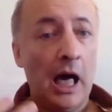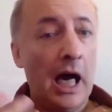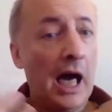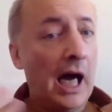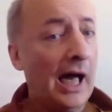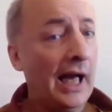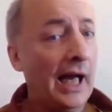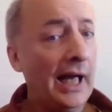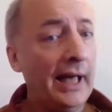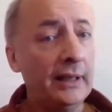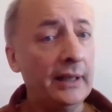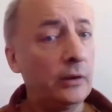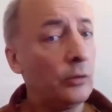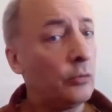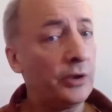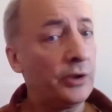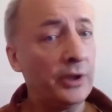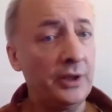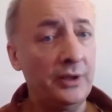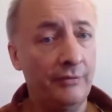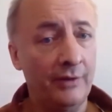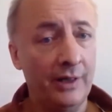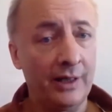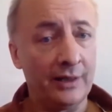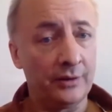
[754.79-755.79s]
А это уже
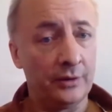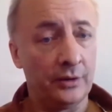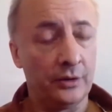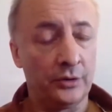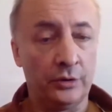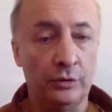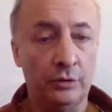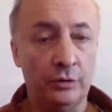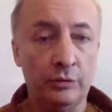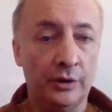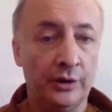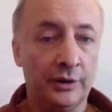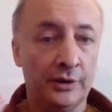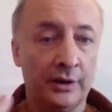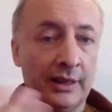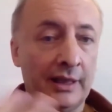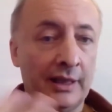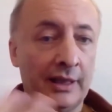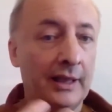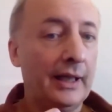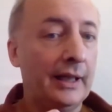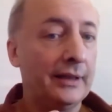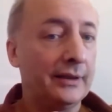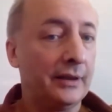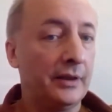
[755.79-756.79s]
не важно, что это.
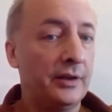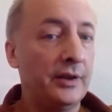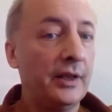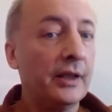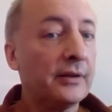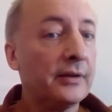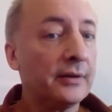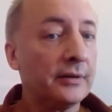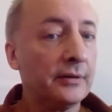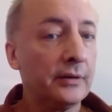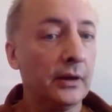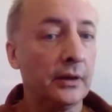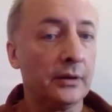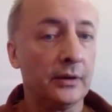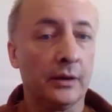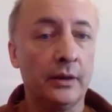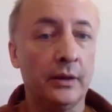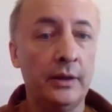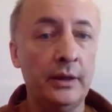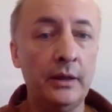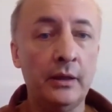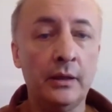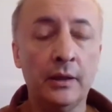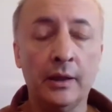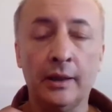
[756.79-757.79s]
Это текст, это
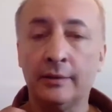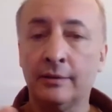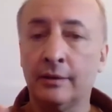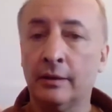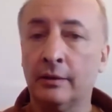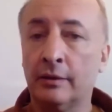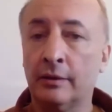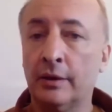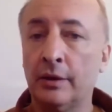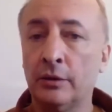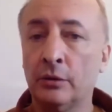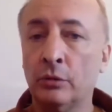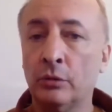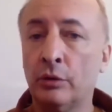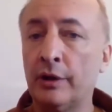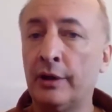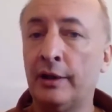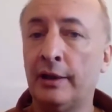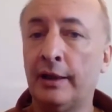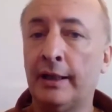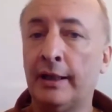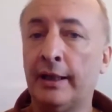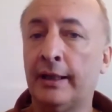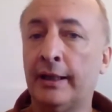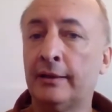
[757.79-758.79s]
книга, это кино
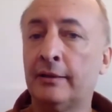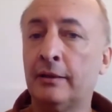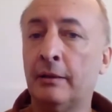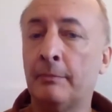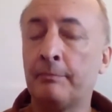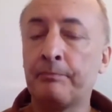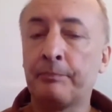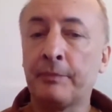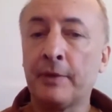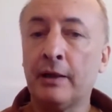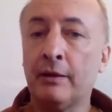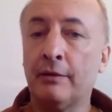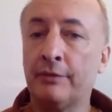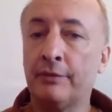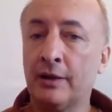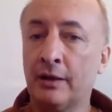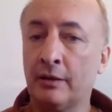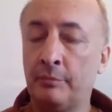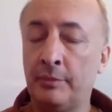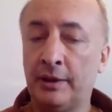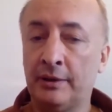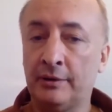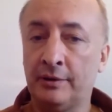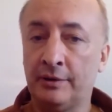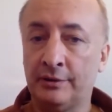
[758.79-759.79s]
или это
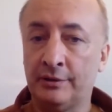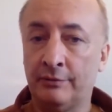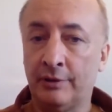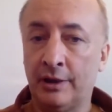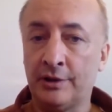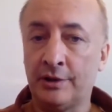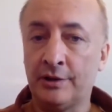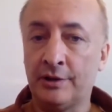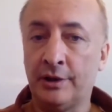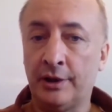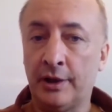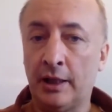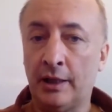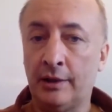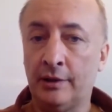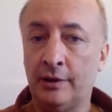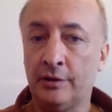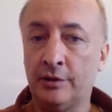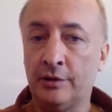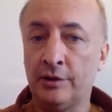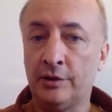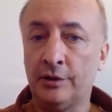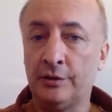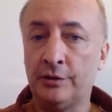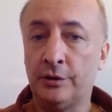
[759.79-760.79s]
фрагмент из вашей
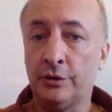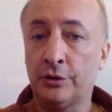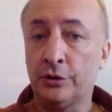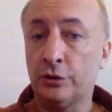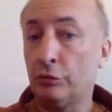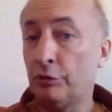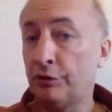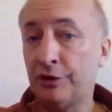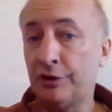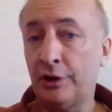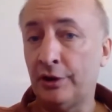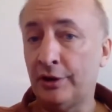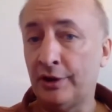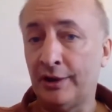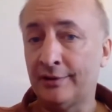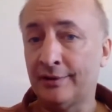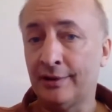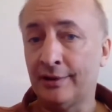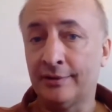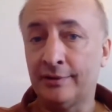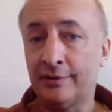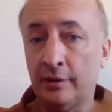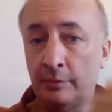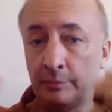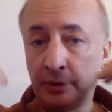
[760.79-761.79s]
реальной жизни. Что сильнее
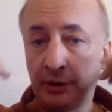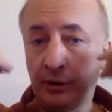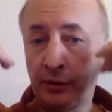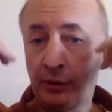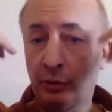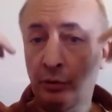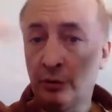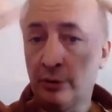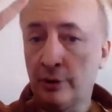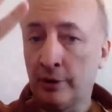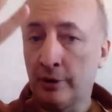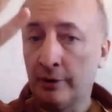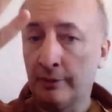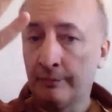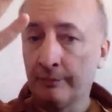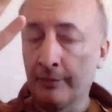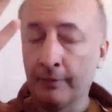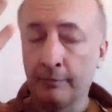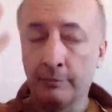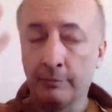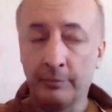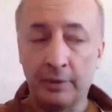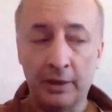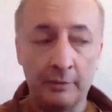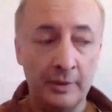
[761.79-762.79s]
зацепит, то и
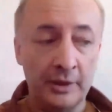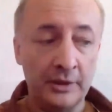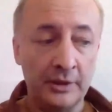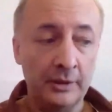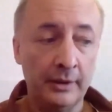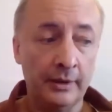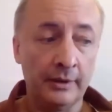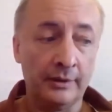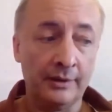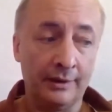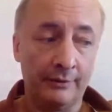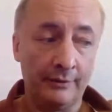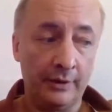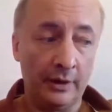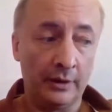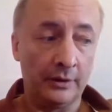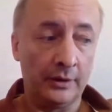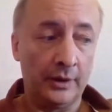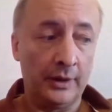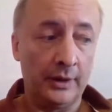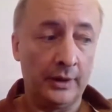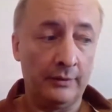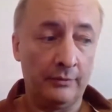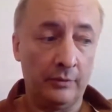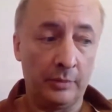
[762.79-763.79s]
память,
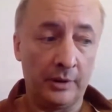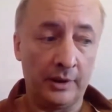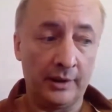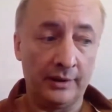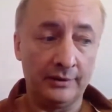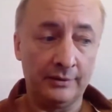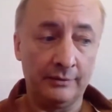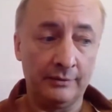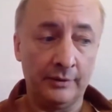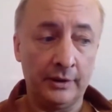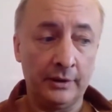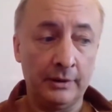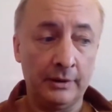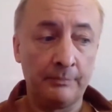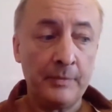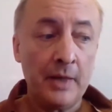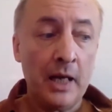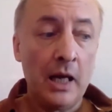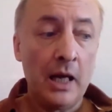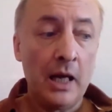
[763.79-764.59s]
наверное, и выбрасывает.